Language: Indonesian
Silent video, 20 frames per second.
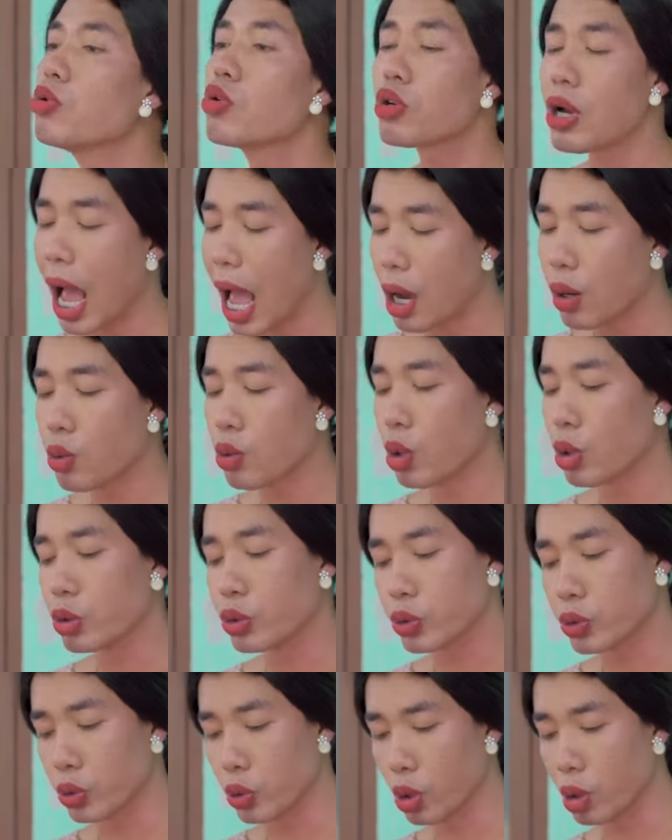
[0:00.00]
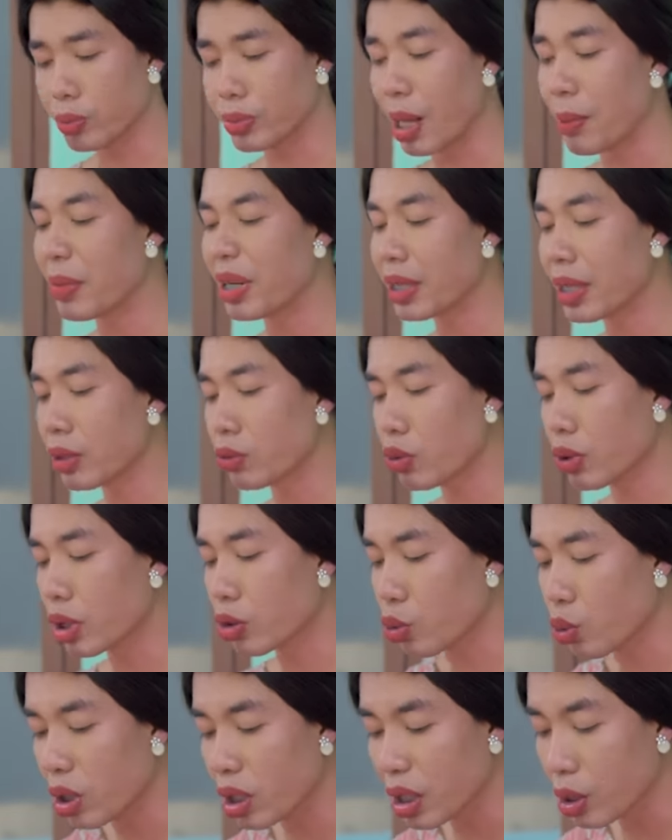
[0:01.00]
buka aku loh, Sum. Sambil
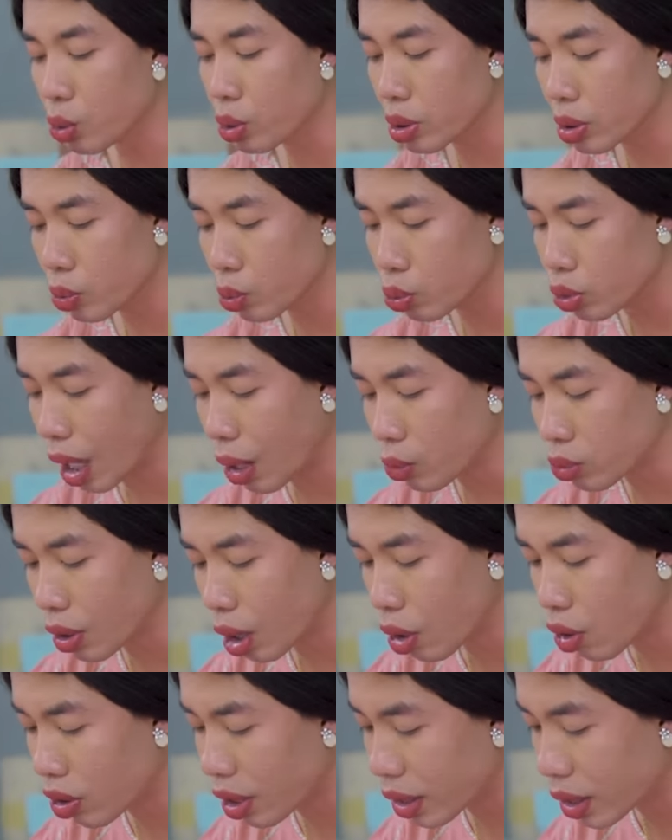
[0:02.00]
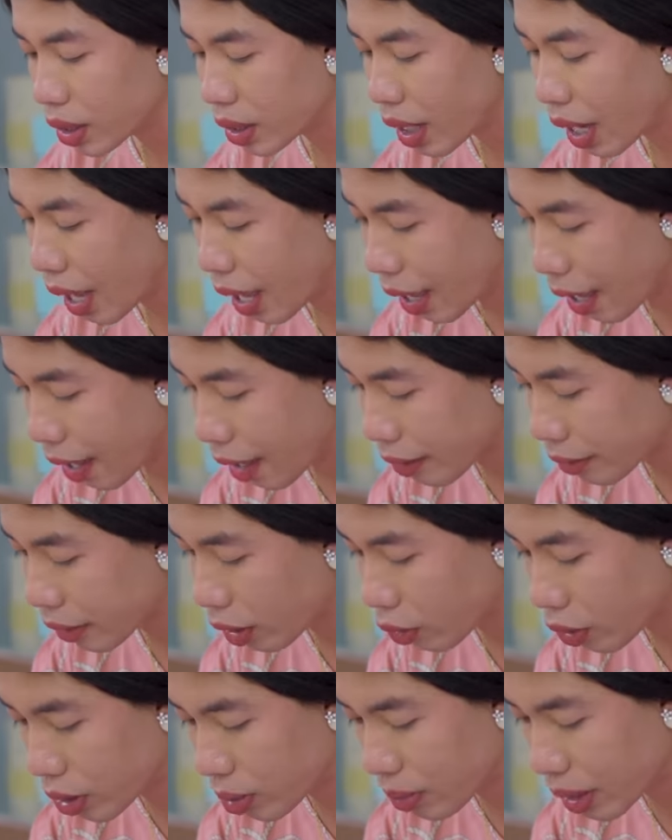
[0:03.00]
ngitung-ngitung ini, ini utang-utang orang ini, ha.
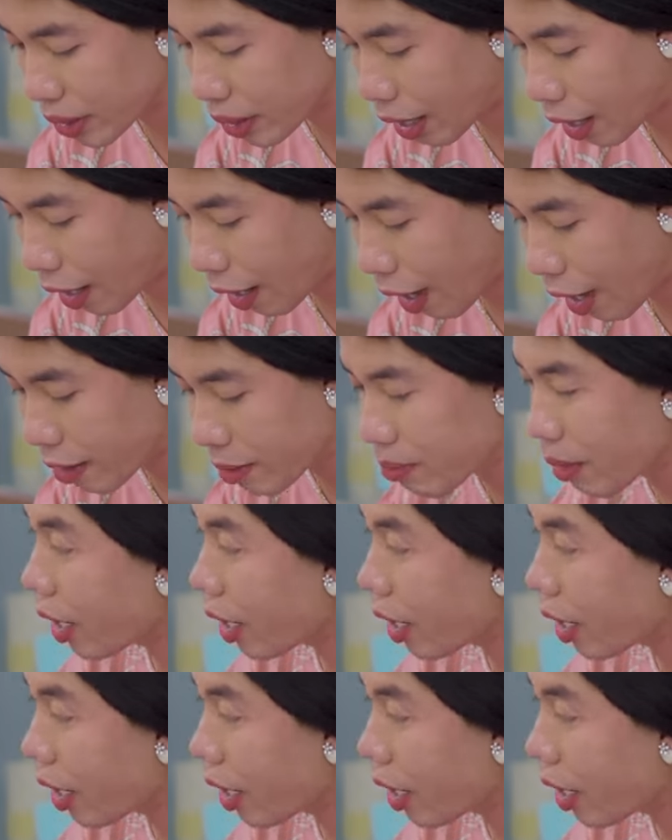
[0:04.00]
Tengok ini banyak kali,